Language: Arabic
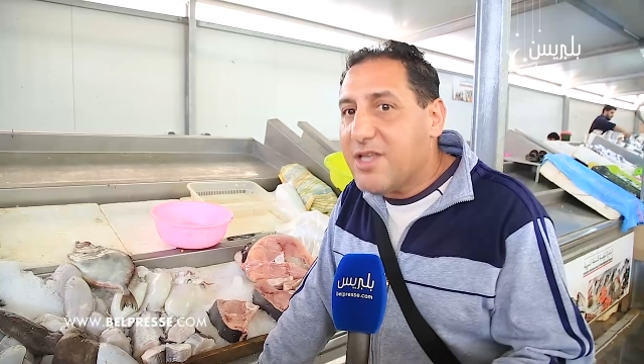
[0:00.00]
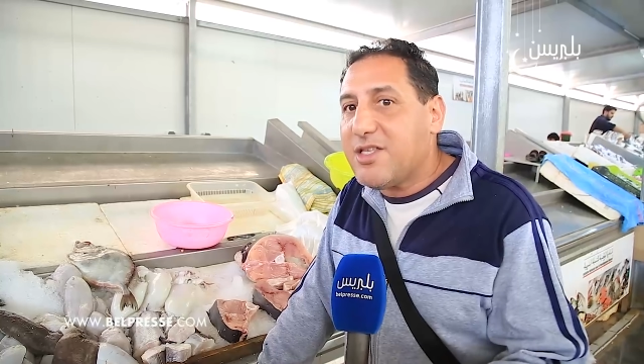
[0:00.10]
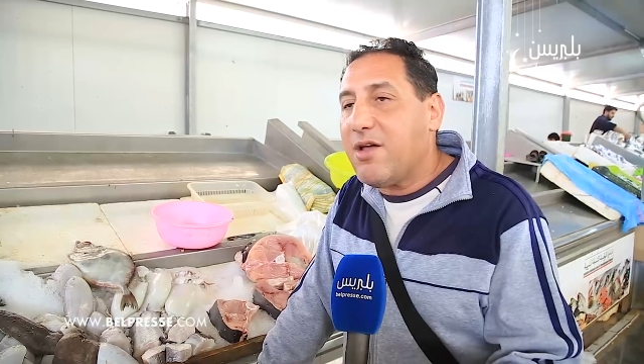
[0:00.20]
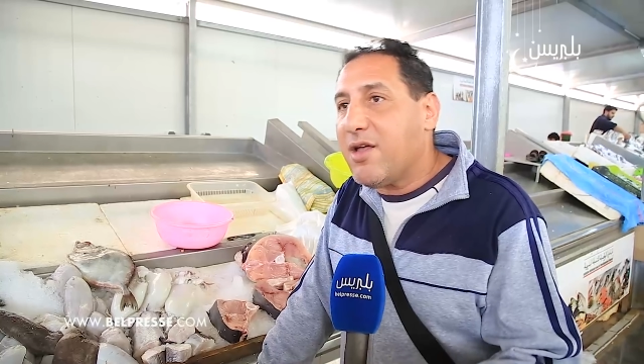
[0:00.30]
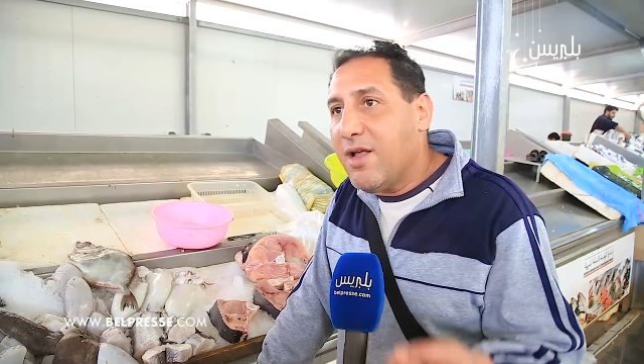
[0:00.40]

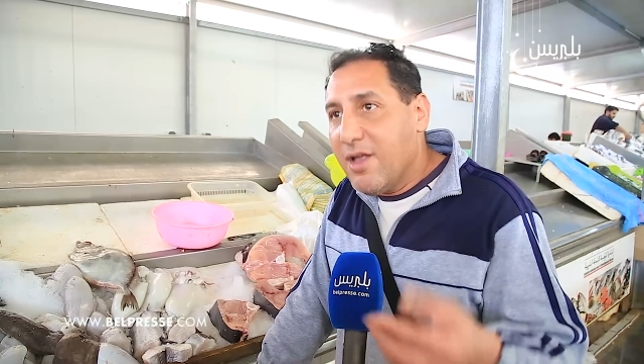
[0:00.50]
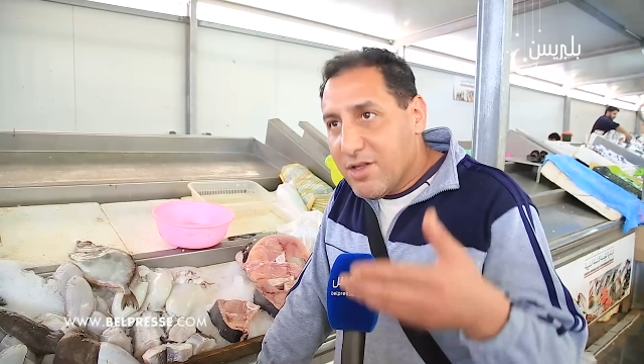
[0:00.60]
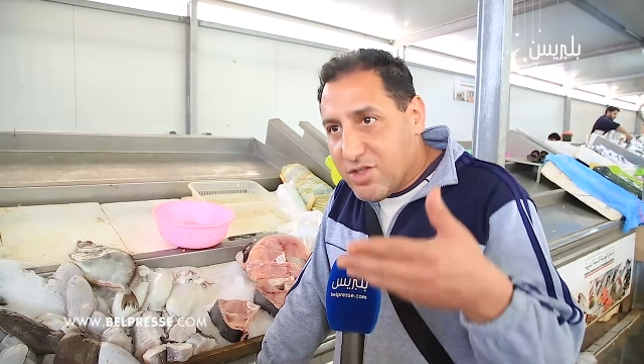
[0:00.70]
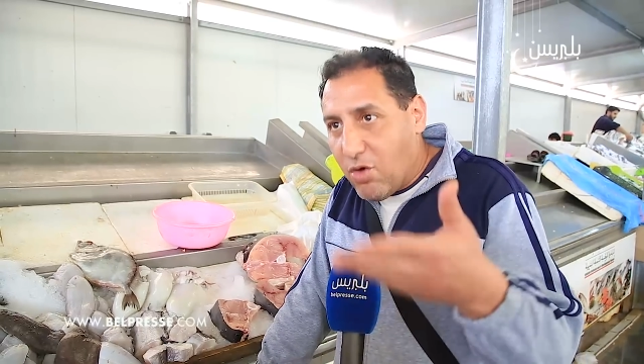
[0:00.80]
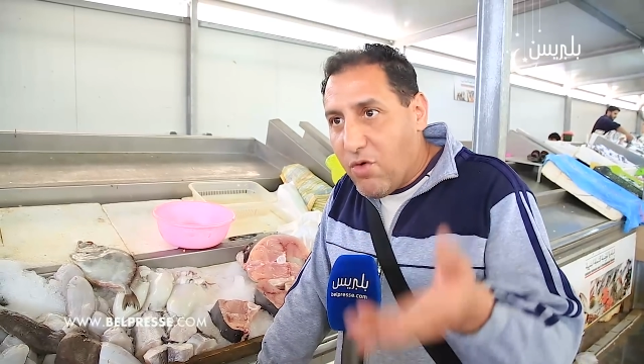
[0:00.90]
الناس آه،
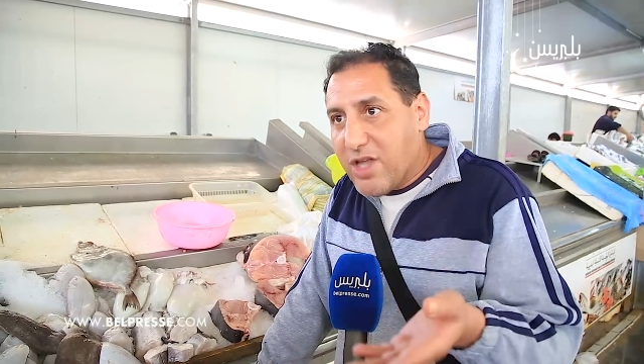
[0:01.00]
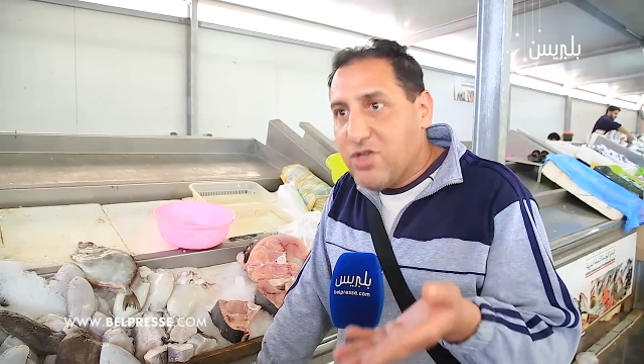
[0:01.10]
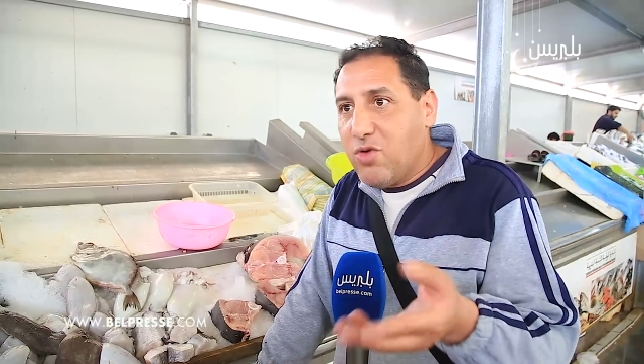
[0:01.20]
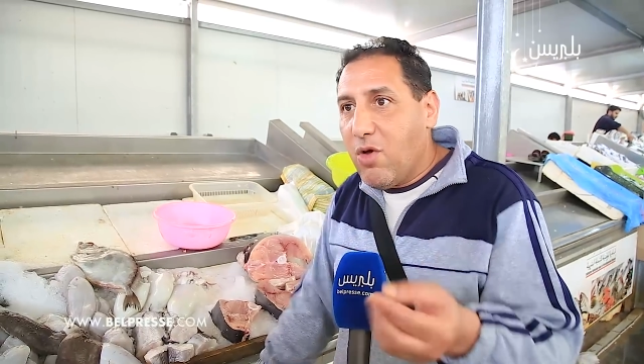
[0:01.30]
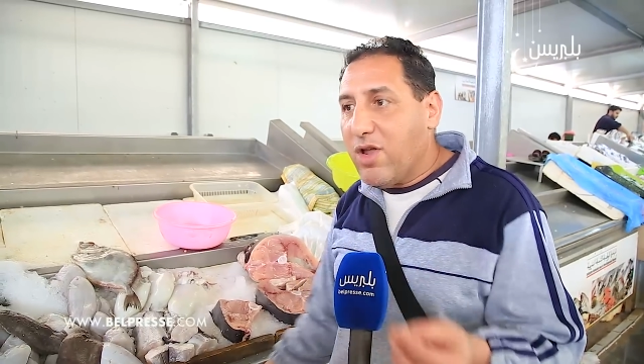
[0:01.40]
الطوره
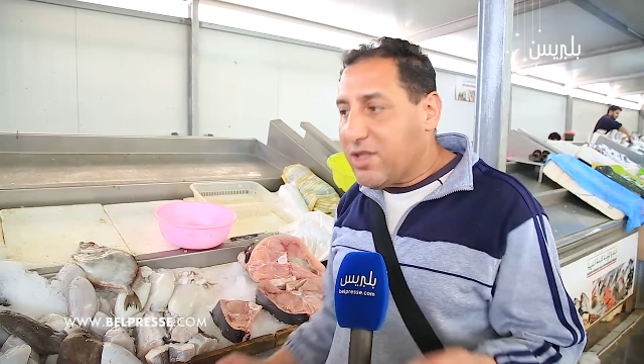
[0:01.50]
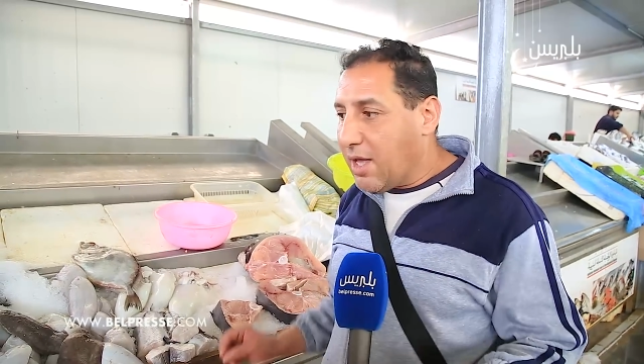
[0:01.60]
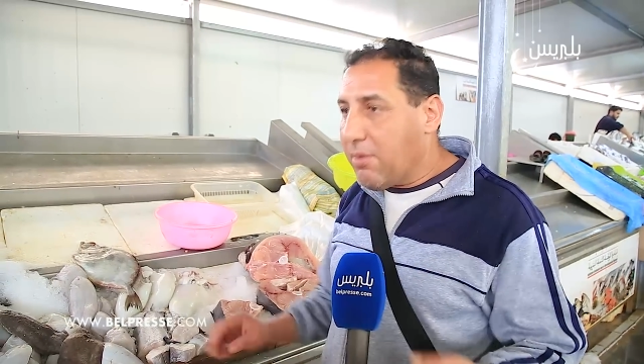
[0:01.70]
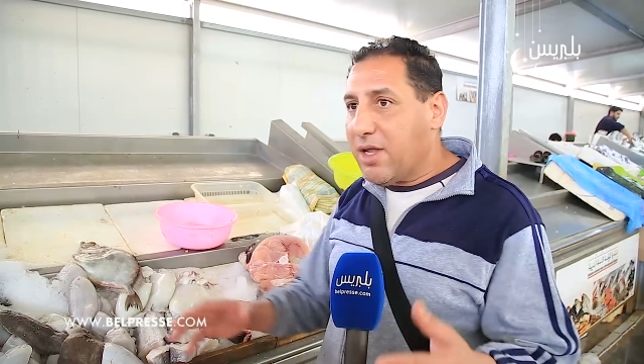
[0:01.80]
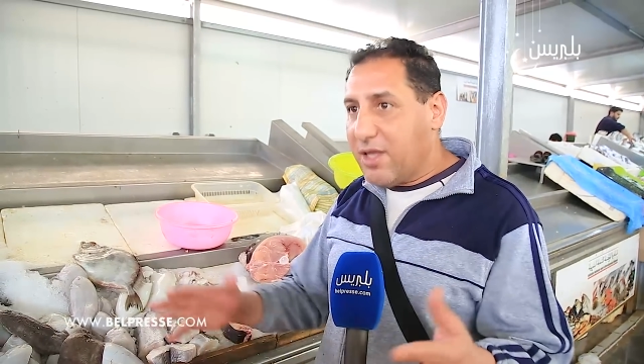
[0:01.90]
شويه
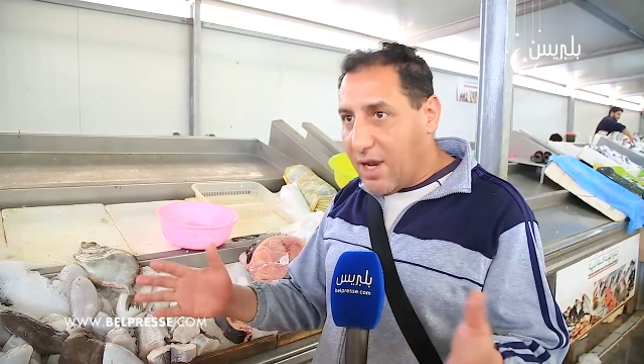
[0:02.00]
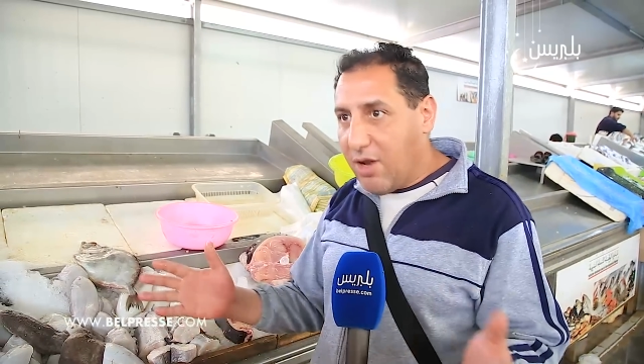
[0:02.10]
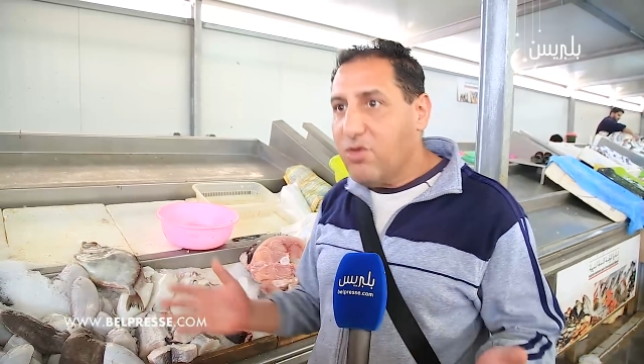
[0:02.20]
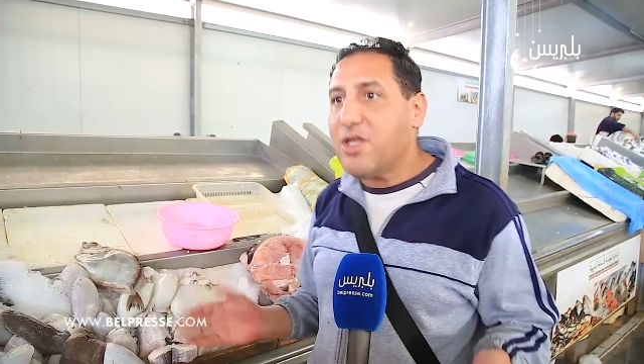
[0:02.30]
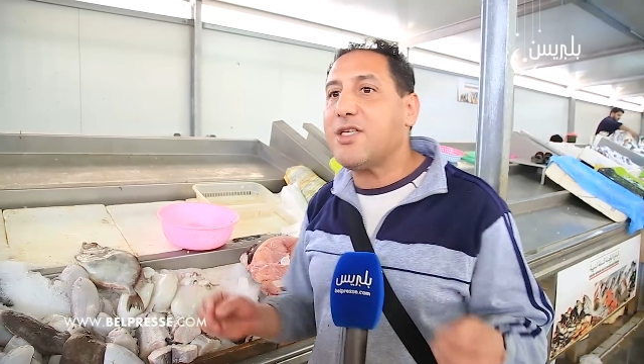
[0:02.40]
الطابله ديال
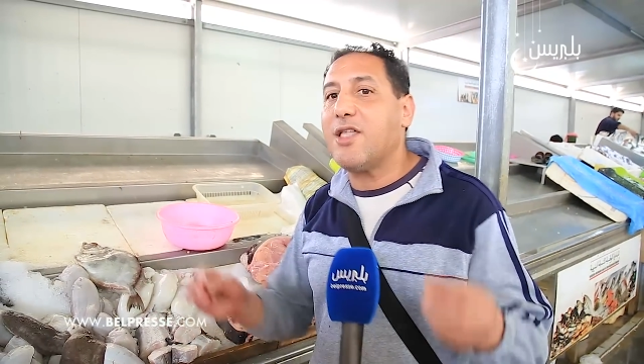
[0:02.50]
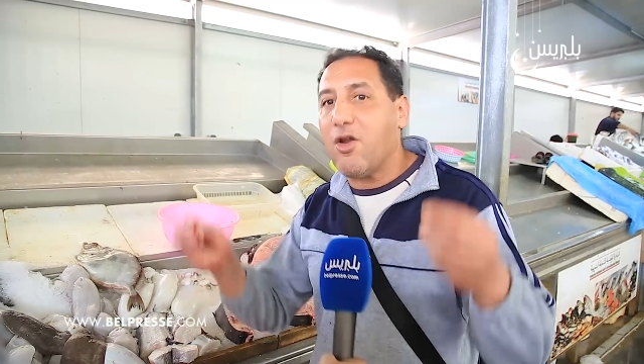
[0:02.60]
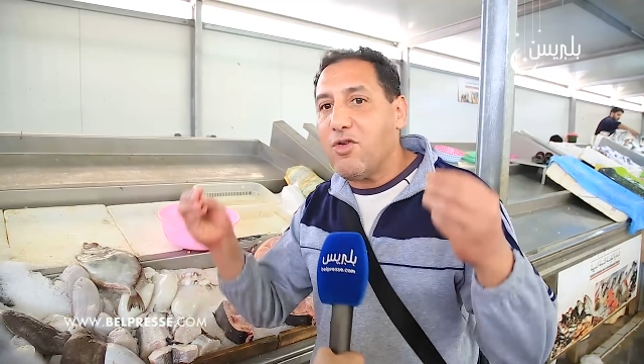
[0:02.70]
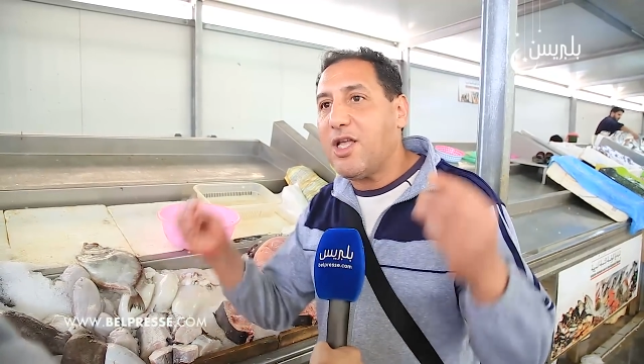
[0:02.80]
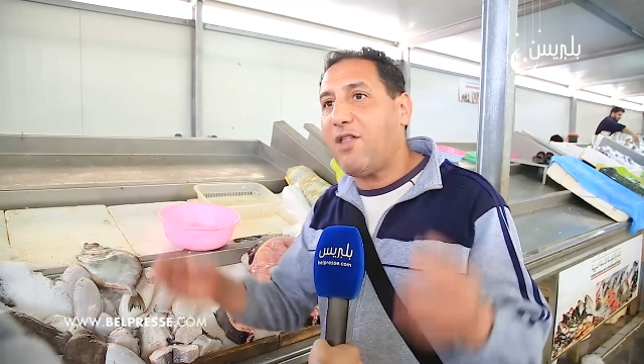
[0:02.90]
الحوت خص
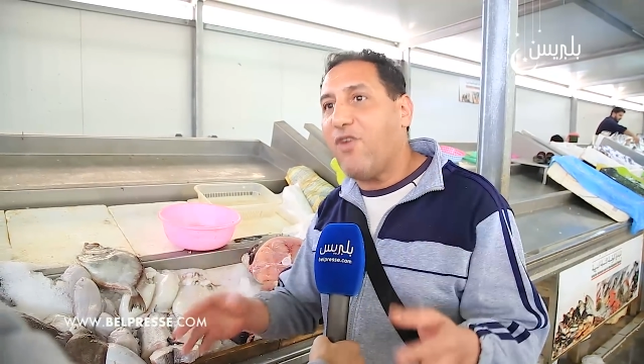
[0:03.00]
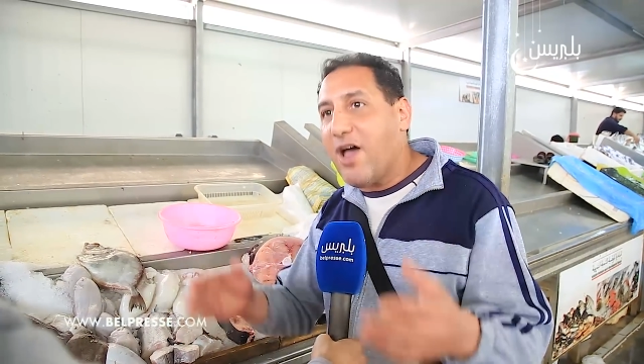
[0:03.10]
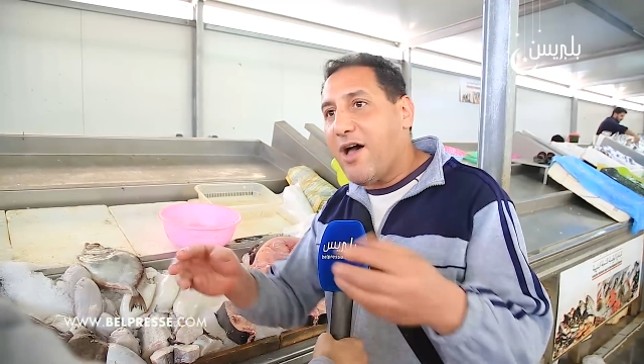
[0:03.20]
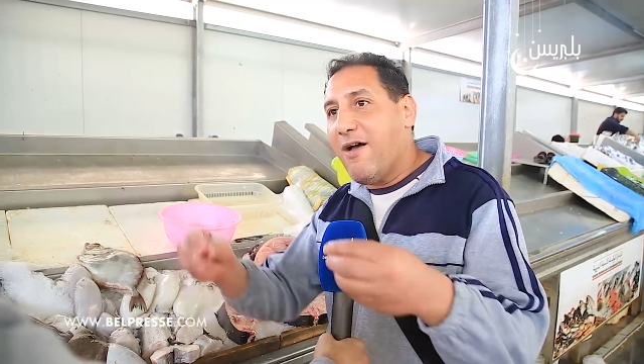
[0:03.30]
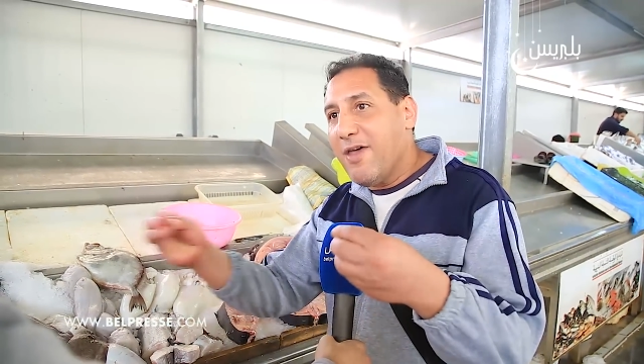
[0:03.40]
ضروري تحط
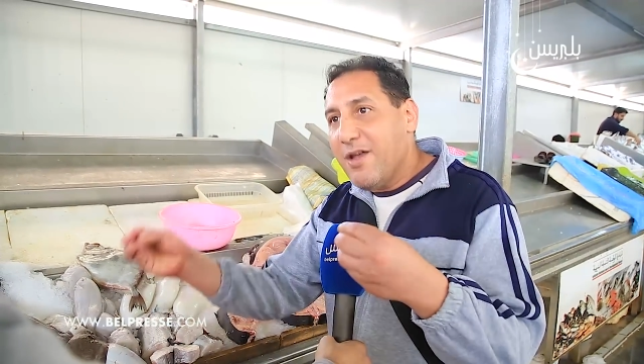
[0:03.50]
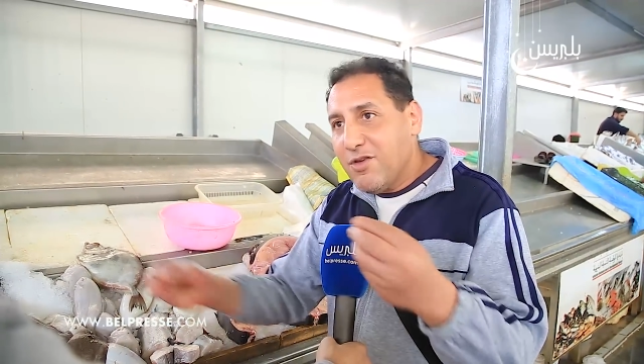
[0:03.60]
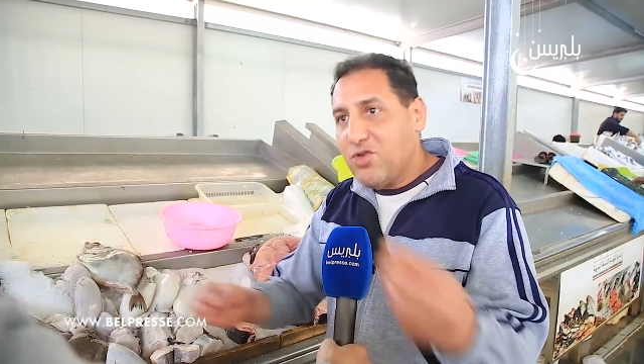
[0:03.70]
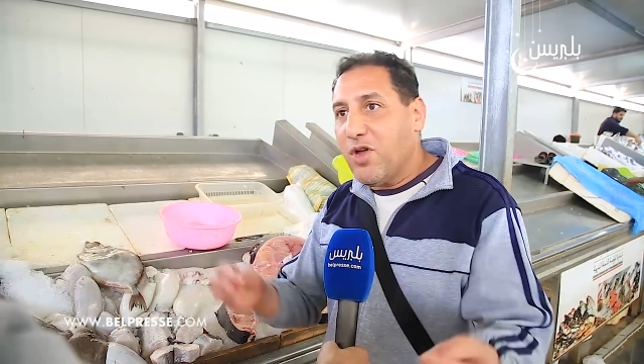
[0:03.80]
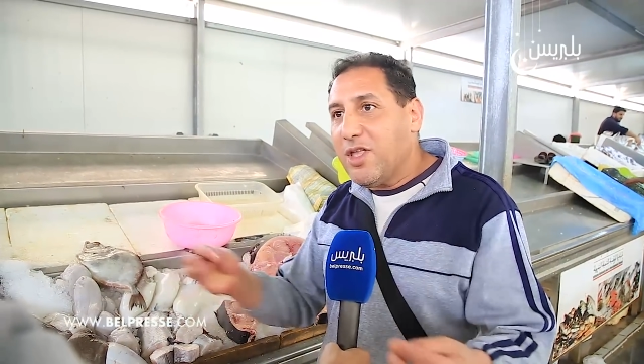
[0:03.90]
فيها شويه